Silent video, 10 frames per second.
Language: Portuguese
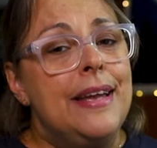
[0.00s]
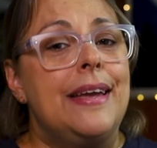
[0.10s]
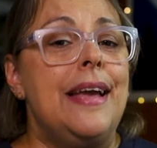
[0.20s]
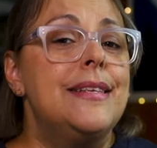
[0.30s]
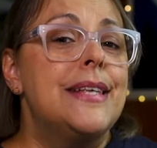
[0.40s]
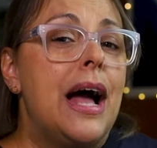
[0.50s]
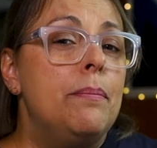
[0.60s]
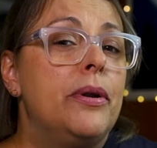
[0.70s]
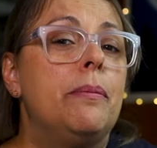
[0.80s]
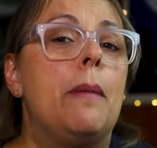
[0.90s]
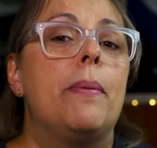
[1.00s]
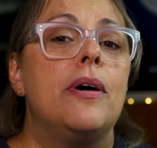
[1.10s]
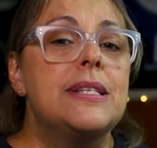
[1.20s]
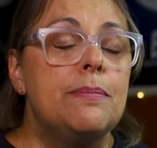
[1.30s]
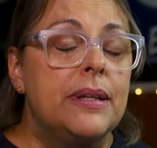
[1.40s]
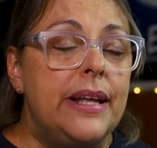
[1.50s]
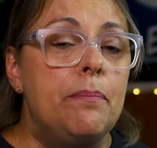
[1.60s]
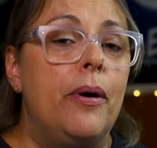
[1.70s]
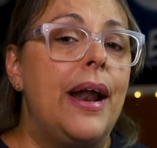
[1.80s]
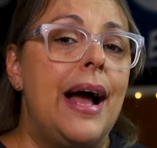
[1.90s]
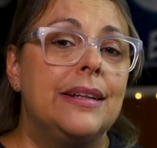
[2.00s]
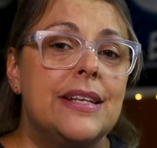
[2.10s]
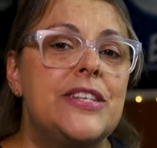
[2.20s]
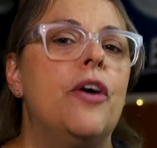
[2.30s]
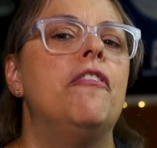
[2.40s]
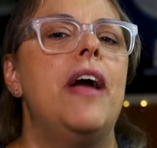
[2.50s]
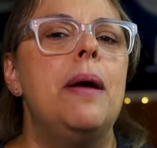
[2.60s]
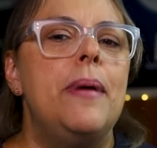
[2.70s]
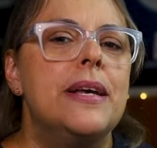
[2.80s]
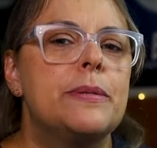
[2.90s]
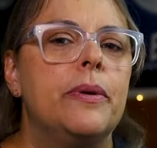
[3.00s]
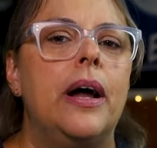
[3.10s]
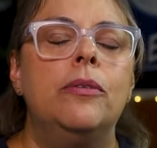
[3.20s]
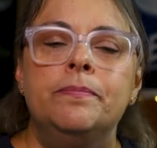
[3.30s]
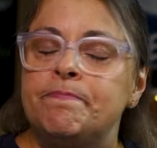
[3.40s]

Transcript: Quem sabe numa próxima temporada, se houver mesmo, não?